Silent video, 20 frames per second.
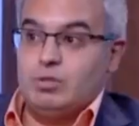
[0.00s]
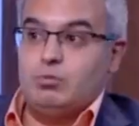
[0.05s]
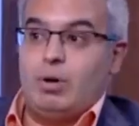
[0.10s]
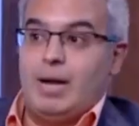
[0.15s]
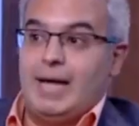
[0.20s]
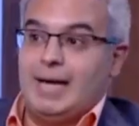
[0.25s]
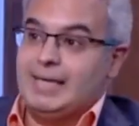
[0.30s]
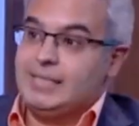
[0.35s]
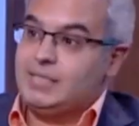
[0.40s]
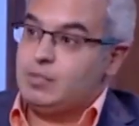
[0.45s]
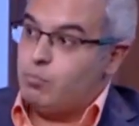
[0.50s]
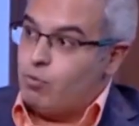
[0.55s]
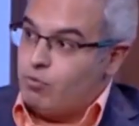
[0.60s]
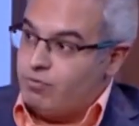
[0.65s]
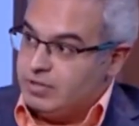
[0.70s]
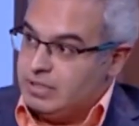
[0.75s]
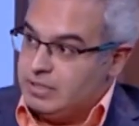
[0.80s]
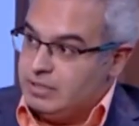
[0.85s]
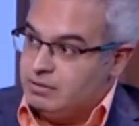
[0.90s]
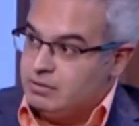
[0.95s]
والحاجات
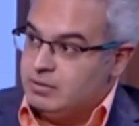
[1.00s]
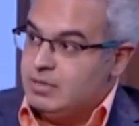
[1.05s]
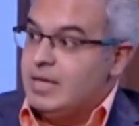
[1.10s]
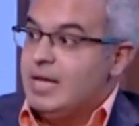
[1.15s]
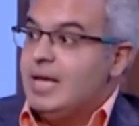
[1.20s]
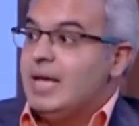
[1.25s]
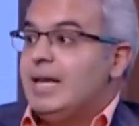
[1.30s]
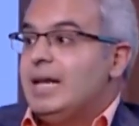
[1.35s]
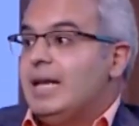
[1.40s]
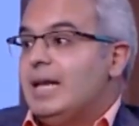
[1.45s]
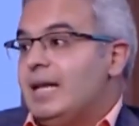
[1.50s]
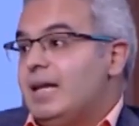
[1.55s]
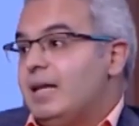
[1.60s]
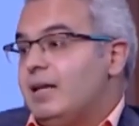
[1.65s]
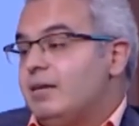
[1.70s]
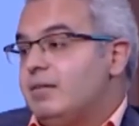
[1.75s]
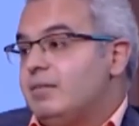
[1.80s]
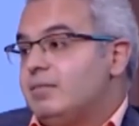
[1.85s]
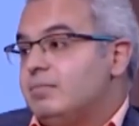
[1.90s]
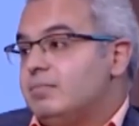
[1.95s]
المفيده بس
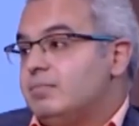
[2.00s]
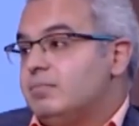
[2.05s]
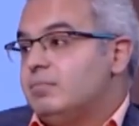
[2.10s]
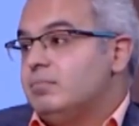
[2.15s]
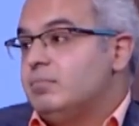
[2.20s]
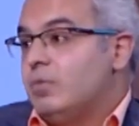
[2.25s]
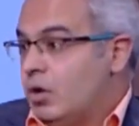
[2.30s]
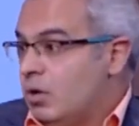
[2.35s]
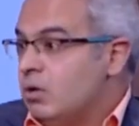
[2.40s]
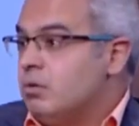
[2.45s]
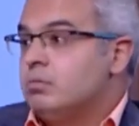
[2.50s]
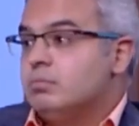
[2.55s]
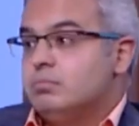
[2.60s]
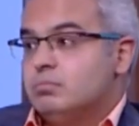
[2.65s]
12 سنه اه